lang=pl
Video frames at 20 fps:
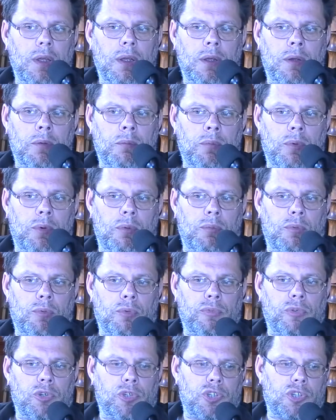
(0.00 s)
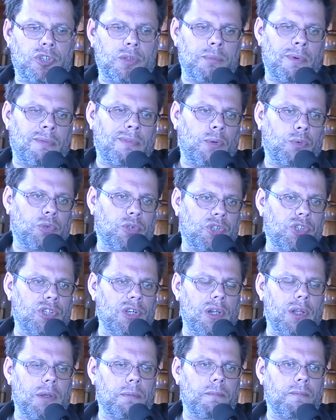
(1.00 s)
bo, bo równocześnie byłem
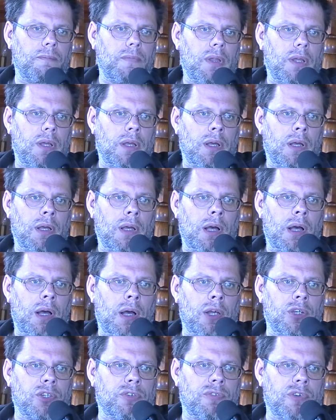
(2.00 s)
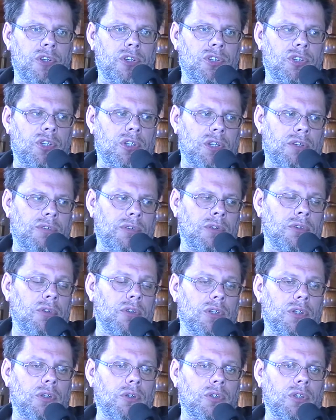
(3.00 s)
nauczycielem, aż wreszcie trafiłem do
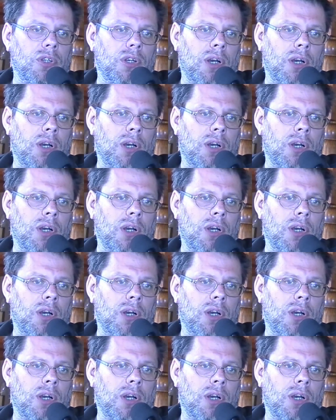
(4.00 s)
tygodnika